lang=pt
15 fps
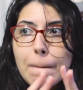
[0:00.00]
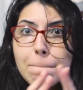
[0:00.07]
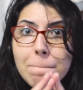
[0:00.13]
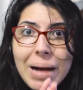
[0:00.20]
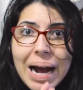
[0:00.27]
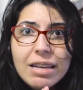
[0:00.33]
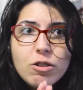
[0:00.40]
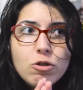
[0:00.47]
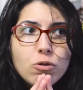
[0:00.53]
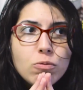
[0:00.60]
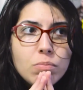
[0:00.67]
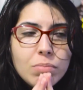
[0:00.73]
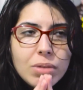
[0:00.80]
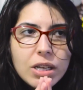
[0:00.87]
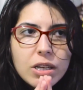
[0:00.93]
Mas no
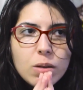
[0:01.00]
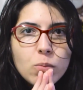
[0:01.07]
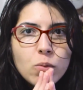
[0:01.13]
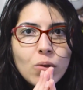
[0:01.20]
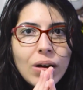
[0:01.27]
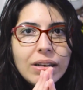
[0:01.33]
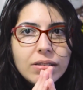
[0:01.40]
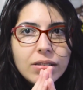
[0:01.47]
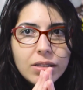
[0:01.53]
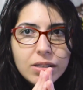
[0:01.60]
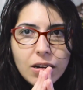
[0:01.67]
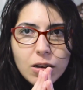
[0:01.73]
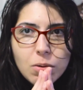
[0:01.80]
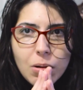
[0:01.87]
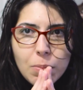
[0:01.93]
mínimo é
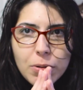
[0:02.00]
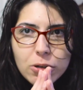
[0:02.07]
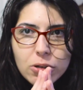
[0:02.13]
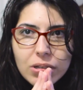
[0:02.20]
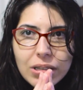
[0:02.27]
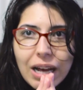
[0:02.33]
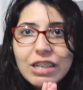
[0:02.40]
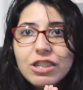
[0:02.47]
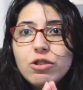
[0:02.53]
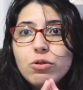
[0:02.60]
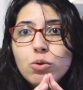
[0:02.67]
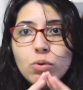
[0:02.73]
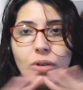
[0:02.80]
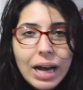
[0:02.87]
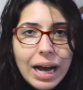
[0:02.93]
estranho uma personagem
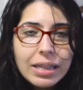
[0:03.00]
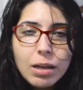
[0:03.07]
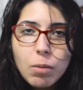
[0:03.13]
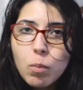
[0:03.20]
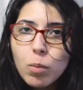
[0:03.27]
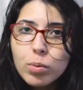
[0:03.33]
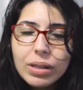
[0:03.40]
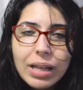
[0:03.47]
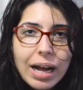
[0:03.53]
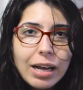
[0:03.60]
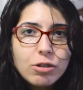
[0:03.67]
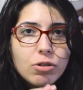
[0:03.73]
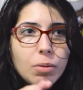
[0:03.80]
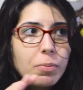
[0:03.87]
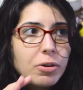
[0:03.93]
do nada mudar
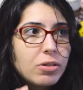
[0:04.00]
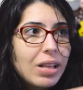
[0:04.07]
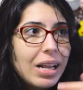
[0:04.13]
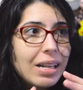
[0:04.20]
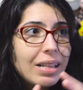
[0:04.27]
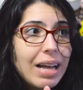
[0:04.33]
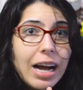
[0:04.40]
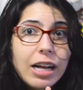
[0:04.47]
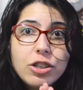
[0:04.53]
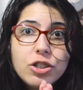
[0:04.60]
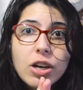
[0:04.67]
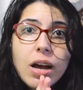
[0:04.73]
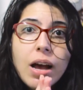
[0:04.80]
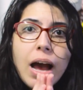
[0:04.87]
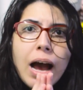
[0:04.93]
a sua
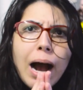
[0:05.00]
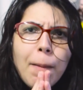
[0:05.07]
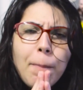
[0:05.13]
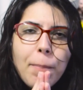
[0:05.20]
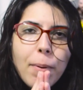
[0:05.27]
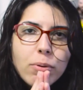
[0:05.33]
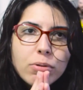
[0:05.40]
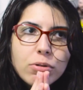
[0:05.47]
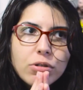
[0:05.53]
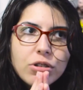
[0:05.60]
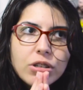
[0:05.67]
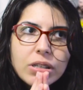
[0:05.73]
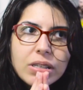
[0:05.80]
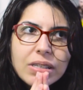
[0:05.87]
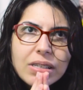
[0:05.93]
personalidade a ponto
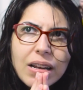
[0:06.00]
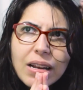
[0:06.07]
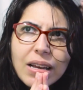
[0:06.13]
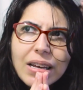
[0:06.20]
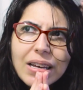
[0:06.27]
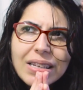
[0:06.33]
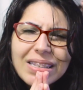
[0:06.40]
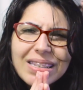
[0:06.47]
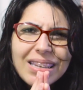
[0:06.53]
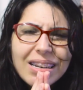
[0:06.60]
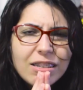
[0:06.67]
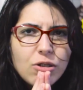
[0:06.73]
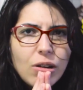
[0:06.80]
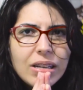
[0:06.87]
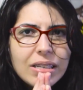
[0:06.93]
de ser
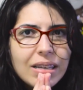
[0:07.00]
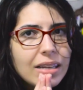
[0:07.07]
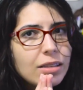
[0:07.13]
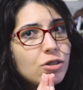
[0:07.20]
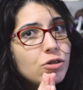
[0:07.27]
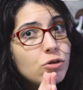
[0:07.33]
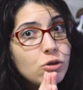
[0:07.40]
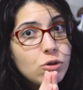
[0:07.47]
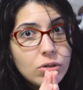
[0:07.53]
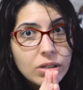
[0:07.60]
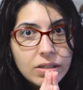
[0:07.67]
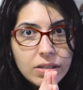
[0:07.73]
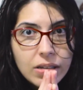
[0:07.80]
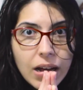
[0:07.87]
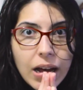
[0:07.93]
sexualizada aos seus
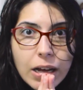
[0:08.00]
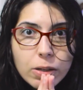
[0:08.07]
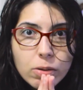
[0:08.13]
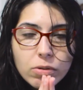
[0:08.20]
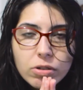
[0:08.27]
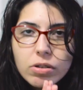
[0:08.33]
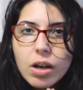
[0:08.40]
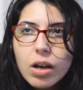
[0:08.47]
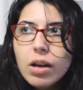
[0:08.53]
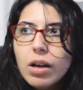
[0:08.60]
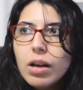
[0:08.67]
12 anos.